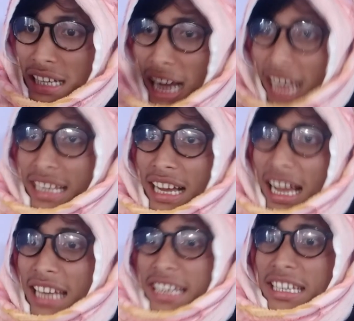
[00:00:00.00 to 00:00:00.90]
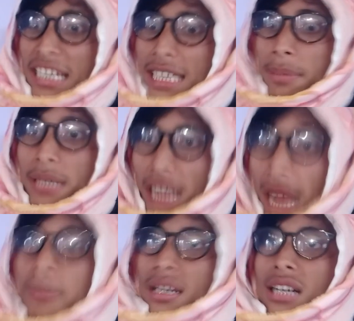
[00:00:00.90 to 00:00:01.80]
खाना खाने के लिए भी
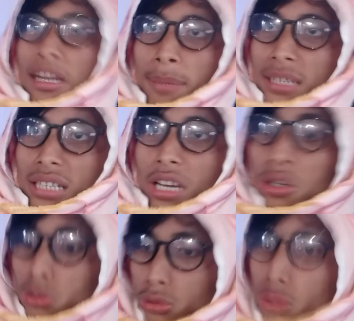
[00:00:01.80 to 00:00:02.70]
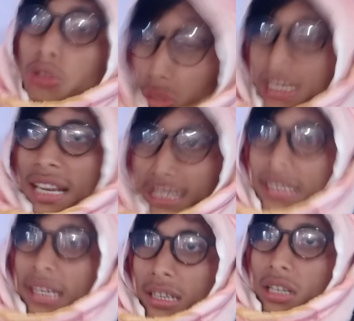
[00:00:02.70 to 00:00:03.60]
काम करना पड़ता है और तू तो सोता
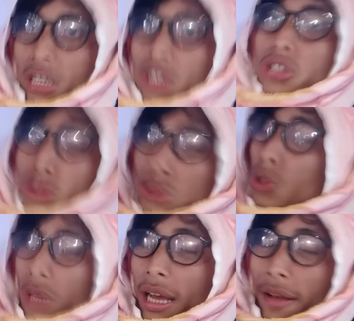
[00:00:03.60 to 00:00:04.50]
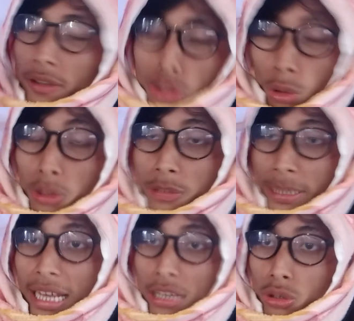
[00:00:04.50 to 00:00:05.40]
रहता है तो थोड़ा सोच
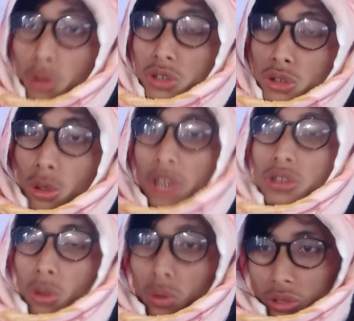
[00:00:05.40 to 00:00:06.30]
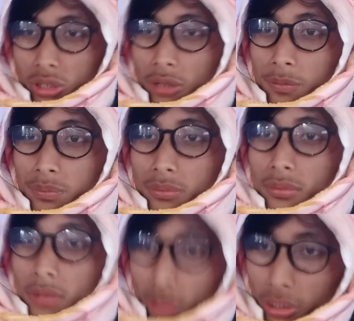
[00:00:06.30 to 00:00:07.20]
बेटा सोच थोड़ा सोच
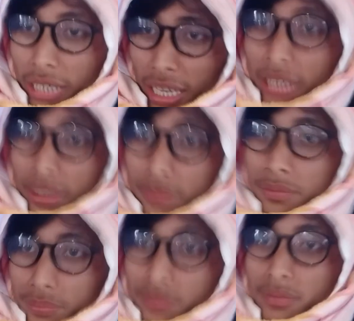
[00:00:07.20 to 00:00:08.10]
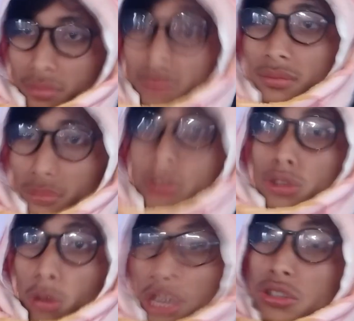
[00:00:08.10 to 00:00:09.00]
ओके
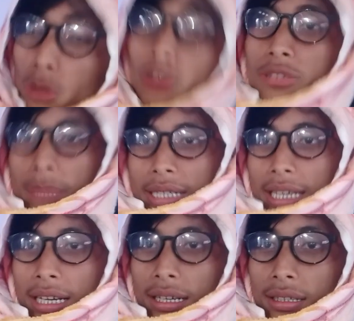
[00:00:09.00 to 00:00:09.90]
थोड़ा सोच बेटा